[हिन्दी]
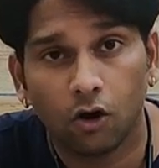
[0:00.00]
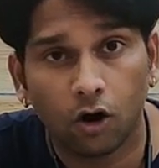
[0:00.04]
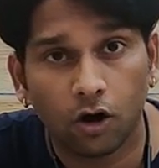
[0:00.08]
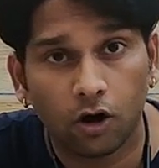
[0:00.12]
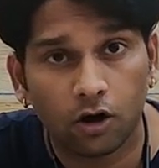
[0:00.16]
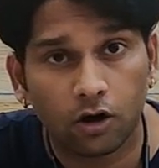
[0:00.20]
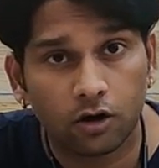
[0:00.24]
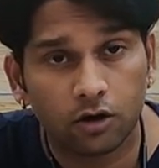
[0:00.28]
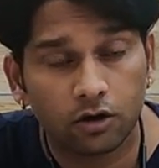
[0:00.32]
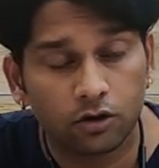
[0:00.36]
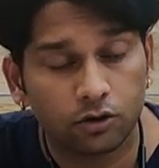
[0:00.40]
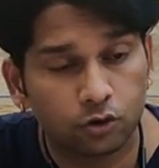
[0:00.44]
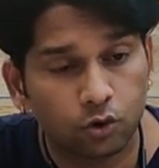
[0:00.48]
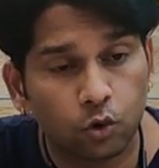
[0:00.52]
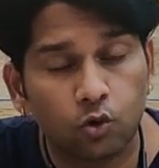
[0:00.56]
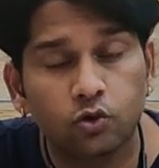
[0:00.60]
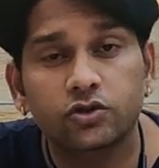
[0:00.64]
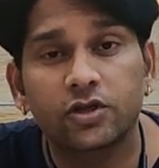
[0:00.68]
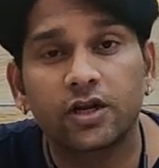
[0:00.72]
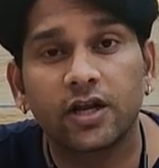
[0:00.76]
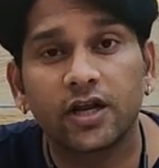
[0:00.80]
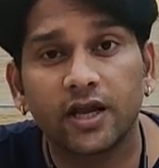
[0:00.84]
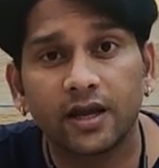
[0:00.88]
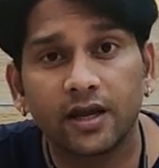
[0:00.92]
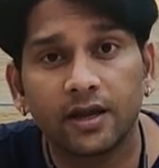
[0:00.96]
और
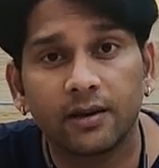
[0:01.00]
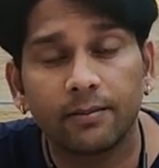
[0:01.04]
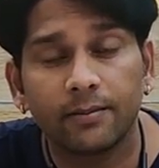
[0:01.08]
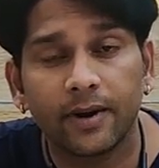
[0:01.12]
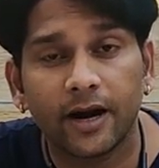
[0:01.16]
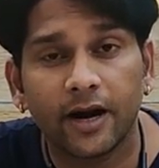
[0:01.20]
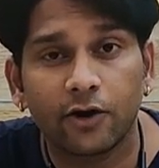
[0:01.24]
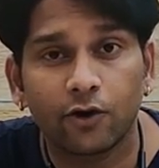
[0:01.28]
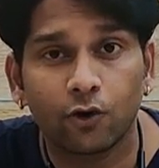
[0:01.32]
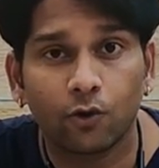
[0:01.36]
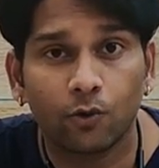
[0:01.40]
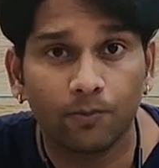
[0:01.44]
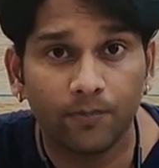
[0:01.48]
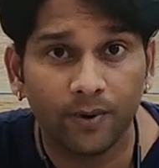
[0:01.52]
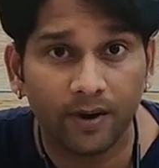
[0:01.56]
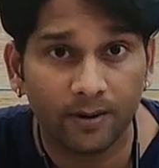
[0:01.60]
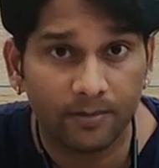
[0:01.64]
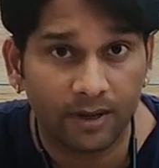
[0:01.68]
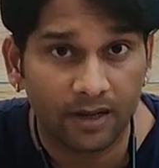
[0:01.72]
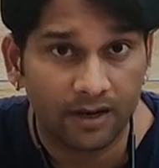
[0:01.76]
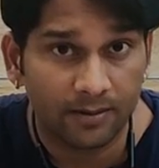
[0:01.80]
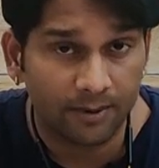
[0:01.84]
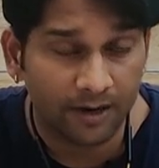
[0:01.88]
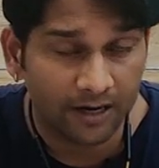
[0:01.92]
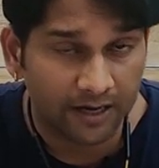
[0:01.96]
दूसरे बेडरूम पे
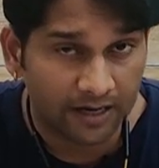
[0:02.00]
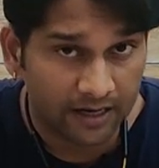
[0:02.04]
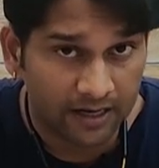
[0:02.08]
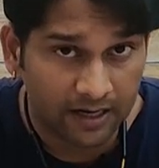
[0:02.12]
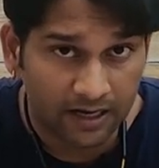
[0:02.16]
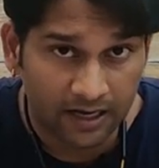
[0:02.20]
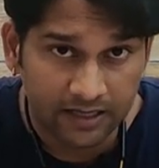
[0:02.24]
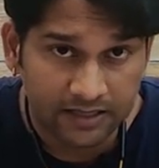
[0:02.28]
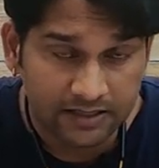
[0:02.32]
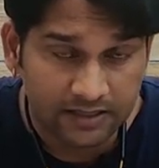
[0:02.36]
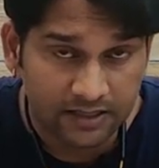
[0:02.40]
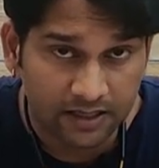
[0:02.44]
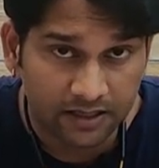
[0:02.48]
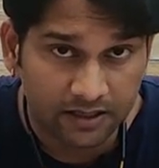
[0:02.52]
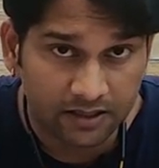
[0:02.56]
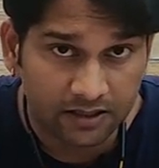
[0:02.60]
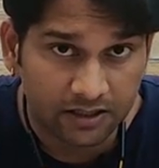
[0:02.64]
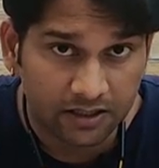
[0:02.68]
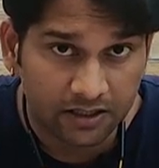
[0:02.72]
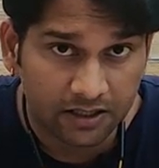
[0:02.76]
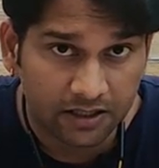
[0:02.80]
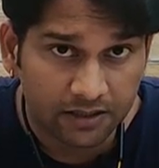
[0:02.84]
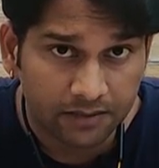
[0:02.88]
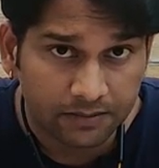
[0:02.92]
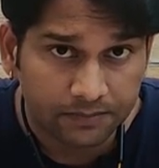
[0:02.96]
मेरी बेटी क्लास करती
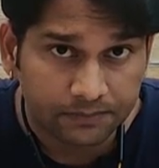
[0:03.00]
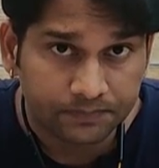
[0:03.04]
थी